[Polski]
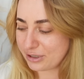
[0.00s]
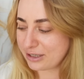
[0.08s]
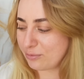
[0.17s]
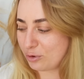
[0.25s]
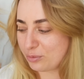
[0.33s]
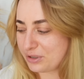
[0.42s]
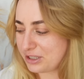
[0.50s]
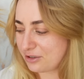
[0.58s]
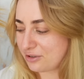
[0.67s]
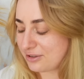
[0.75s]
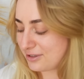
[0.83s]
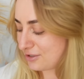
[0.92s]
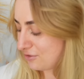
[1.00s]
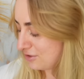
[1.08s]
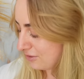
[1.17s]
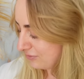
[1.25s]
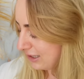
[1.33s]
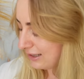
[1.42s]
bo jak polubicie to co,
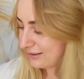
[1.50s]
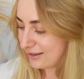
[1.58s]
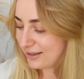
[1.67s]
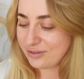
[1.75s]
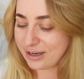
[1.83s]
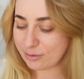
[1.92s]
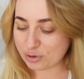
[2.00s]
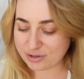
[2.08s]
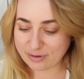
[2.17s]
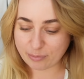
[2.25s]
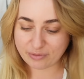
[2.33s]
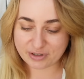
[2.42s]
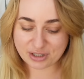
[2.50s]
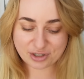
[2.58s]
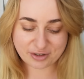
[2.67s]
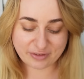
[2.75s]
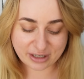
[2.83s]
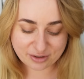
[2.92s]
co wtedy, no ale muszę wam powiedzieć,
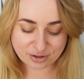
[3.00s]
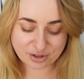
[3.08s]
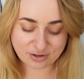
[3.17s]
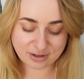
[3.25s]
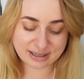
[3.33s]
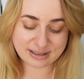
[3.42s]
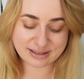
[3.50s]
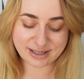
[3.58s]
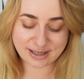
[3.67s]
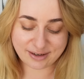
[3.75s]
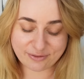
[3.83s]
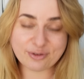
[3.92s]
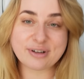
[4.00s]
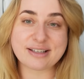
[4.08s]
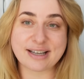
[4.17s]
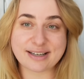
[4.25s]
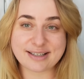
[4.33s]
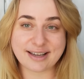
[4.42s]
że większość kolekcji
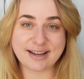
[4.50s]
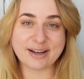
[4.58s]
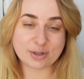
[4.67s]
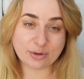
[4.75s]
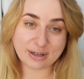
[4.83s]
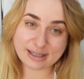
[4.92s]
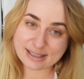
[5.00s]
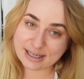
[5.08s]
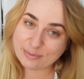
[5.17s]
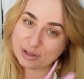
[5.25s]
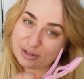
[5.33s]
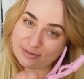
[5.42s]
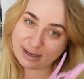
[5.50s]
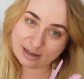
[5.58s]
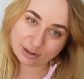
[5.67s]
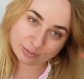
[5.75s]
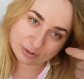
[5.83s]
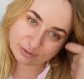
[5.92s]
influencerskich są kolekcje limitowane,
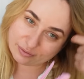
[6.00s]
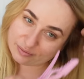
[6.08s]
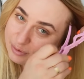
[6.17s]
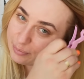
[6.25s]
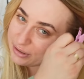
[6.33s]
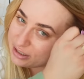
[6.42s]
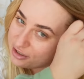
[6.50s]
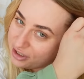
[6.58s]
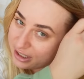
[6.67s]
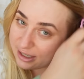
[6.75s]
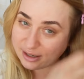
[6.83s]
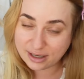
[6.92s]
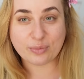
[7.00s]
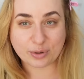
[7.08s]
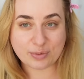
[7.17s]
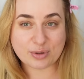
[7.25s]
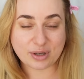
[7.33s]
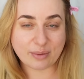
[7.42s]
no bo po pierwsze
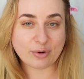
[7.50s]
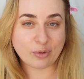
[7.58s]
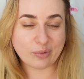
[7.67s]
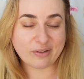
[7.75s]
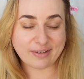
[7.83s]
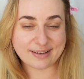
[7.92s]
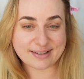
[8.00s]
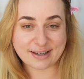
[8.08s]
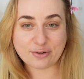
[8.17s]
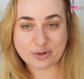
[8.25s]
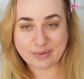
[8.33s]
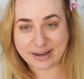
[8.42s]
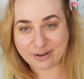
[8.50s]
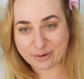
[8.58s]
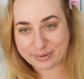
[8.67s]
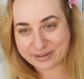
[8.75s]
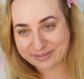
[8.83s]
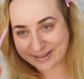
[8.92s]
podpisujemy umowę z jakąś marką,
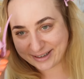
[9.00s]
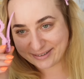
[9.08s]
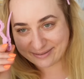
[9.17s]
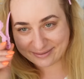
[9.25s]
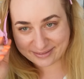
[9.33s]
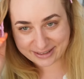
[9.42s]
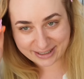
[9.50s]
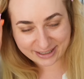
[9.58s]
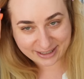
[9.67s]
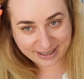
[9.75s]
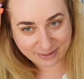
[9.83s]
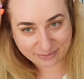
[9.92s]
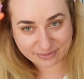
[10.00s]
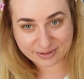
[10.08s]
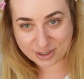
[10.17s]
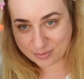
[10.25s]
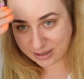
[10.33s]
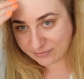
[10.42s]
prawda? Tak jak ja
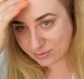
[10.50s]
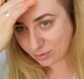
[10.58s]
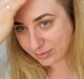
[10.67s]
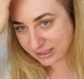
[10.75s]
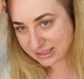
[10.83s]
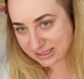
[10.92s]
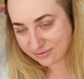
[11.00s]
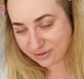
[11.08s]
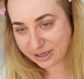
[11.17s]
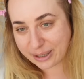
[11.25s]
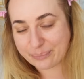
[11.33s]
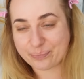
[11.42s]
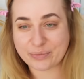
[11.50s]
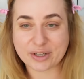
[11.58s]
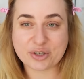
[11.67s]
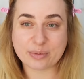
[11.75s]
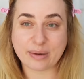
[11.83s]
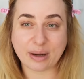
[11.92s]
też miałam z współpracę swoje,
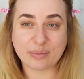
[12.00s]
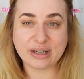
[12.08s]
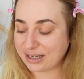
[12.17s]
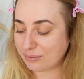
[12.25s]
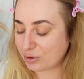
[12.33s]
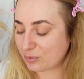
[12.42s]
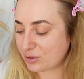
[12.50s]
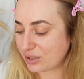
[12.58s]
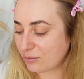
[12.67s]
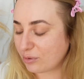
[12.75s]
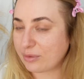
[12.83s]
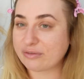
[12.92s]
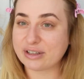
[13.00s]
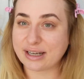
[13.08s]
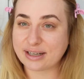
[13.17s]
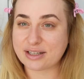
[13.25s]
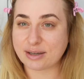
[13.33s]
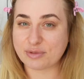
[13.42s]
czy mam, e, podpisujemy umowę na
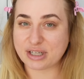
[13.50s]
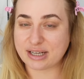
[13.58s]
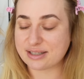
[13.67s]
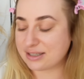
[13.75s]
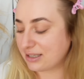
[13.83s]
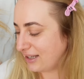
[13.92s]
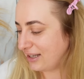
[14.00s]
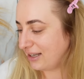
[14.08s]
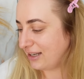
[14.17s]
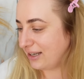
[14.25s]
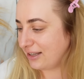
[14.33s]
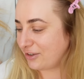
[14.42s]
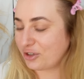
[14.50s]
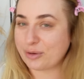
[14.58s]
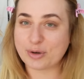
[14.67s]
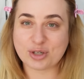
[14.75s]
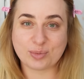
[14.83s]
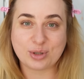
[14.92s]
jakiś tam czas i to nie
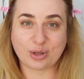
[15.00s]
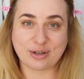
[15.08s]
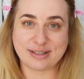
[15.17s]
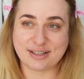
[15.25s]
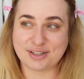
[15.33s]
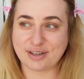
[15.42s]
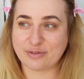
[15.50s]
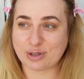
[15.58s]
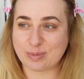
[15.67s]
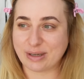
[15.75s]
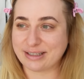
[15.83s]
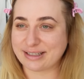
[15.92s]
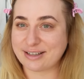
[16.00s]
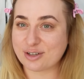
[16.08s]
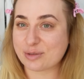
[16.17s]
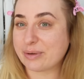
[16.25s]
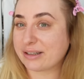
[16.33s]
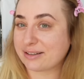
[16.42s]
może być do końca życia w Rosmanie. Taki
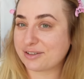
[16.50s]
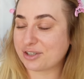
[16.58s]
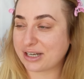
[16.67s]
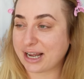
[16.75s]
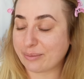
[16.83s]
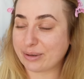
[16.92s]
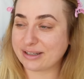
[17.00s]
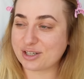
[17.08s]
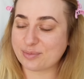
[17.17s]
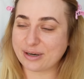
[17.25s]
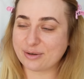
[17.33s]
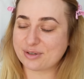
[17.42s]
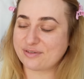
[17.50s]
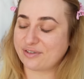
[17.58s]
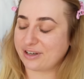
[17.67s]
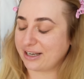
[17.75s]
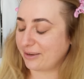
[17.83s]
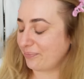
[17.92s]
Rosman czy Hebe też mają
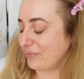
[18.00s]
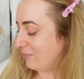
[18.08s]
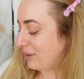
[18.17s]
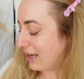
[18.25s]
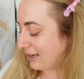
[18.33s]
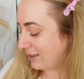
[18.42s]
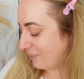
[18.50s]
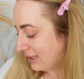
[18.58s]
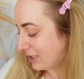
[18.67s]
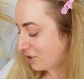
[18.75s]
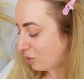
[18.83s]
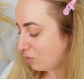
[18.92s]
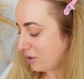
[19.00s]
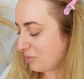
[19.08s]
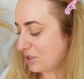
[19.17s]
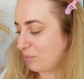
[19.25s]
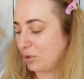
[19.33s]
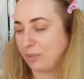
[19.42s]
swoje plany. Także ogólnie mi
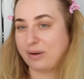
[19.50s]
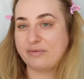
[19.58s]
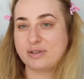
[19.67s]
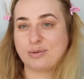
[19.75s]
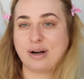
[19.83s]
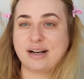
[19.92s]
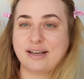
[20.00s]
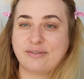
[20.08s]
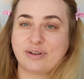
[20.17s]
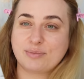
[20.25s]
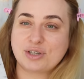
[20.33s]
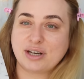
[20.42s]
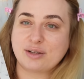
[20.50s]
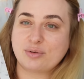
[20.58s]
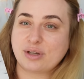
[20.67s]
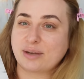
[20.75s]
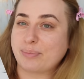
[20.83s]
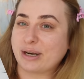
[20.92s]
się podoba. Wizualnie wiem, że
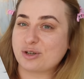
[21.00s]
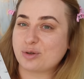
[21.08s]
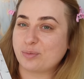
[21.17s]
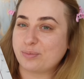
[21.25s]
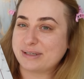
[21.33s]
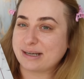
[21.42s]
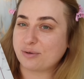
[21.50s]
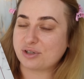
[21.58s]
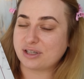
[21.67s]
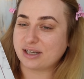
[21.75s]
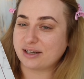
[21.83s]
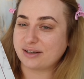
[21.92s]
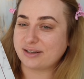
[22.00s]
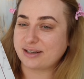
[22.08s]
tutaj parę osób pisało, że te